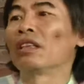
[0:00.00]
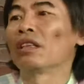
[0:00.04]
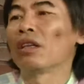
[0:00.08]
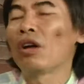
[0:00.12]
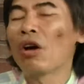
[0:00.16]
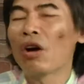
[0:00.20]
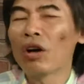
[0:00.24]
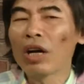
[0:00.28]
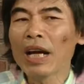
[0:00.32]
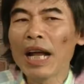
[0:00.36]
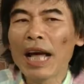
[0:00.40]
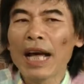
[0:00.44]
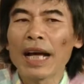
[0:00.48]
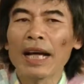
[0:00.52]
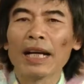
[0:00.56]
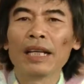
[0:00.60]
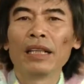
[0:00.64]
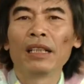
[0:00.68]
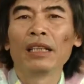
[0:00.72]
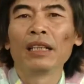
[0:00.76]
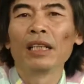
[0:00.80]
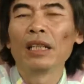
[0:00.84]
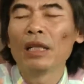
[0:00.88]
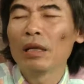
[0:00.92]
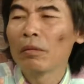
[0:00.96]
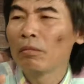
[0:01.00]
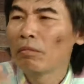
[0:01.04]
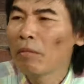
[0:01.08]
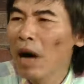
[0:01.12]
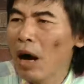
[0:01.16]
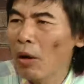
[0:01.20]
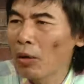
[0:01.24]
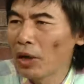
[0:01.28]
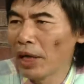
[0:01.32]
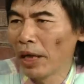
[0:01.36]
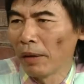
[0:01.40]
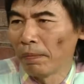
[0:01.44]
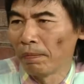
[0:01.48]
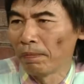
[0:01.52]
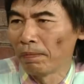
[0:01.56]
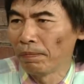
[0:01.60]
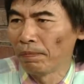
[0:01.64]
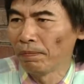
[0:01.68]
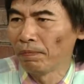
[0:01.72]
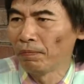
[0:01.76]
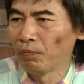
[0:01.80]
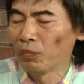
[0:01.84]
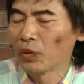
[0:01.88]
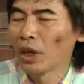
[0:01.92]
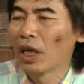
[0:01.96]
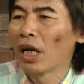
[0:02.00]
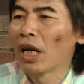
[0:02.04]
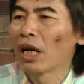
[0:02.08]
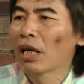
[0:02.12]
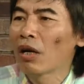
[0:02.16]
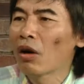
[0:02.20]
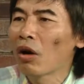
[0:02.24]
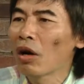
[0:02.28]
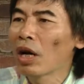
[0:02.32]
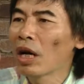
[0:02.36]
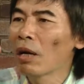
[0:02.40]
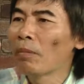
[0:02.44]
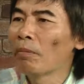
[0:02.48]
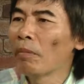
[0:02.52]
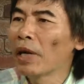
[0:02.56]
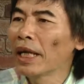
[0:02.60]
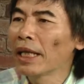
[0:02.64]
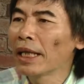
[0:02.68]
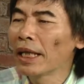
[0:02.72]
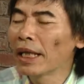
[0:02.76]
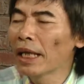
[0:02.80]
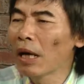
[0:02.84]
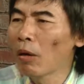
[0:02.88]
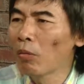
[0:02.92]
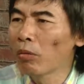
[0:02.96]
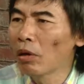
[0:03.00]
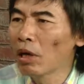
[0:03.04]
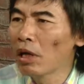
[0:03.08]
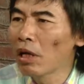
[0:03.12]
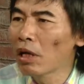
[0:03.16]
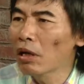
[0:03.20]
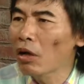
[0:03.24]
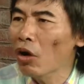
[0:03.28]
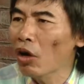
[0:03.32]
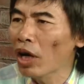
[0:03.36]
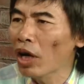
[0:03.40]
đó là bảo hiểm đó là mấy cái đồng lương